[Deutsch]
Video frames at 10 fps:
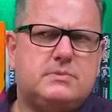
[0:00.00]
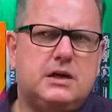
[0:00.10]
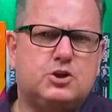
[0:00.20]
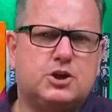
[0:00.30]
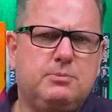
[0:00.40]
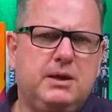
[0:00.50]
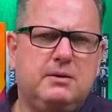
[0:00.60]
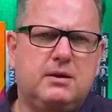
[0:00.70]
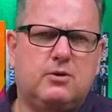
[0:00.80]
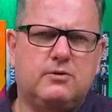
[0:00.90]
schrieb
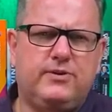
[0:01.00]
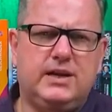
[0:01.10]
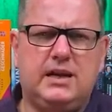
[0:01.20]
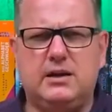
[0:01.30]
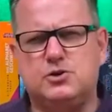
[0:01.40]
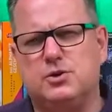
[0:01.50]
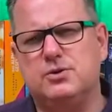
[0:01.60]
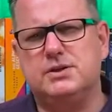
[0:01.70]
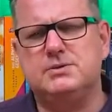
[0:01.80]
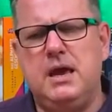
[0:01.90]
Eden auch in vielen anderen
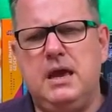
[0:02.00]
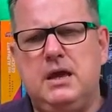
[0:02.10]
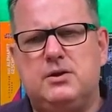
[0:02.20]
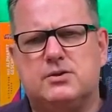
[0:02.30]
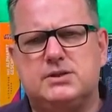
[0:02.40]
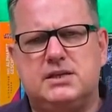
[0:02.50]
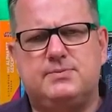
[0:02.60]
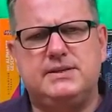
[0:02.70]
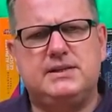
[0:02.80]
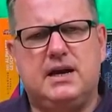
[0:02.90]
Genres, doch seit
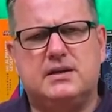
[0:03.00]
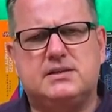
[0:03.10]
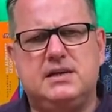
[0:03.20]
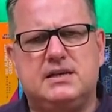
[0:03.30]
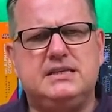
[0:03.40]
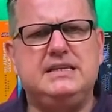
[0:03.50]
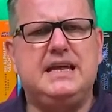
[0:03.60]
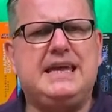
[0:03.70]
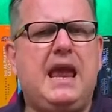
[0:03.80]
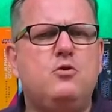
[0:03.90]
2018 hat sie in
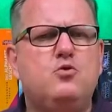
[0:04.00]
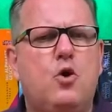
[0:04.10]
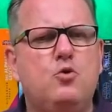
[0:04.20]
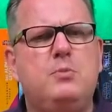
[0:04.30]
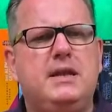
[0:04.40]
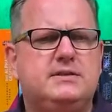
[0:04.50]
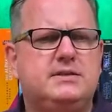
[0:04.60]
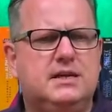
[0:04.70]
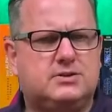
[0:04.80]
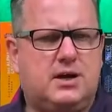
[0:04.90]
der Gay
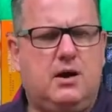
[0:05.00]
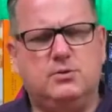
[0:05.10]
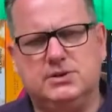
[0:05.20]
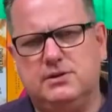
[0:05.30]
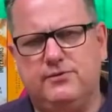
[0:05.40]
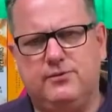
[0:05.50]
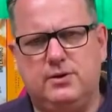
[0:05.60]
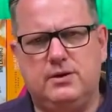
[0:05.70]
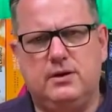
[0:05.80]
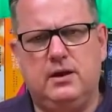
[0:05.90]
Romance ihr Zuhause
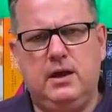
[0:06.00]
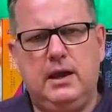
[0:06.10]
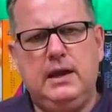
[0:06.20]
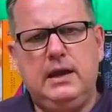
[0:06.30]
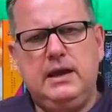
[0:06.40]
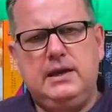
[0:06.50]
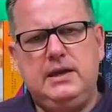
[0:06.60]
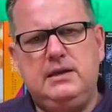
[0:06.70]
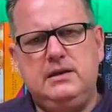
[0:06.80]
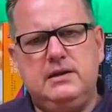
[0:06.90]
gefunden.
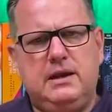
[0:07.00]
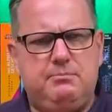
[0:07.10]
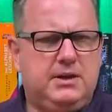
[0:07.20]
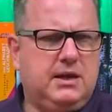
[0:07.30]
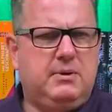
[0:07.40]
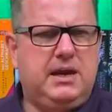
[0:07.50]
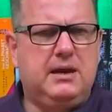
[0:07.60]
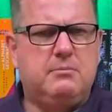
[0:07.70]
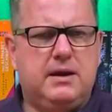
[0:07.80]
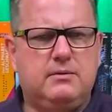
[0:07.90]
Eden lebt mit ihrem
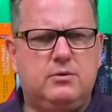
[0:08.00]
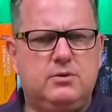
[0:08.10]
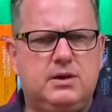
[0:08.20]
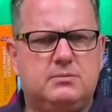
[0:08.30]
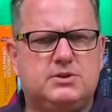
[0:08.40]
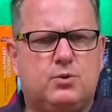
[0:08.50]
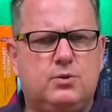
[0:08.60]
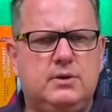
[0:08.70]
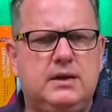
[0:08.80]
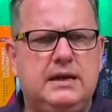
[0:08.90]
Ehemann und ihrem
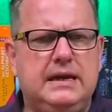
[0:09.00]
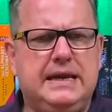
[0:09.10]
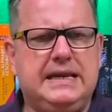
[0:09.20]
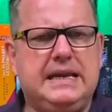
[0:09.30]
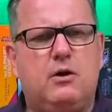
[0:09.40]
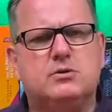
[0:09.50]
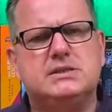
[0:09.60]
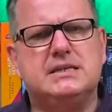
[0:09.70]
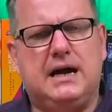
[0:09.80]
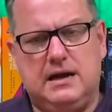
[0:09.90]
Sohn in
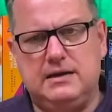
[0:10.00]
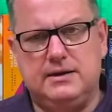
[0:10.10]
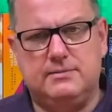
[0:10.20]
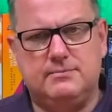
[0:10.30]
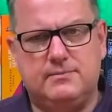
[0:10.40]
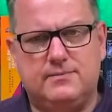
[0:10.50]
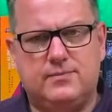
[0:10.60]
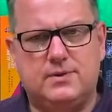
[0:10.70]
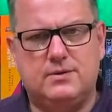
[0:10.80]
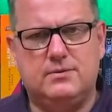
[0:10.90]
Australien.
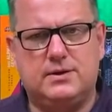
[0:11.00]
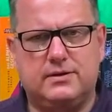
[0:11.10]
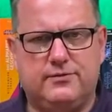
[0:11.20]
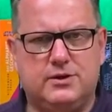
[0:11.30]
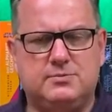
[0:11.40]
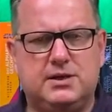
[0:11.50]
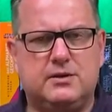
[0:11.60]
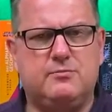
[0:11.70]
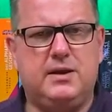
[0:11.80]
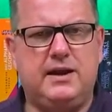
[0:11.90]
Und da freut es mich dann
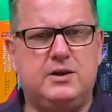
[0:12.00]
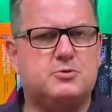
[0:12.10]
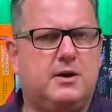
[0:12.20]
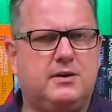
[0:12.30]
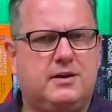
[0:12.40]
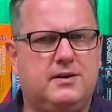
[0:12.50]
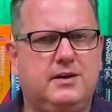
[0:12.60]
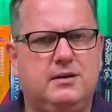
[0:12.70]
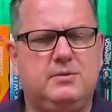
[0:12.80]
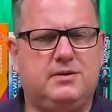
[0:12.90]
noch, meinen englischsprachigen
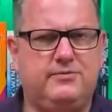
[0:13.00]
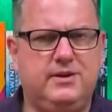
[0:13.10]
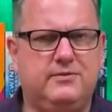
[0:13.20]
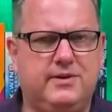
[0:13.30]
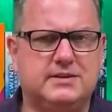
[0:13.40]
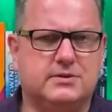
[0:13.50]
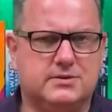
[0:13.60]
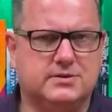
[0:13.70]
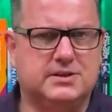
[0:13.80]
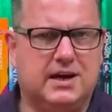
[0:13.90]
Kanälen habe ich da viele Fans aus
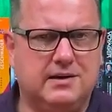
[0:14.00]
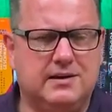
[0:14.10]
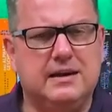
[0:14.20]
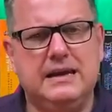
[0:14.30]
Australien.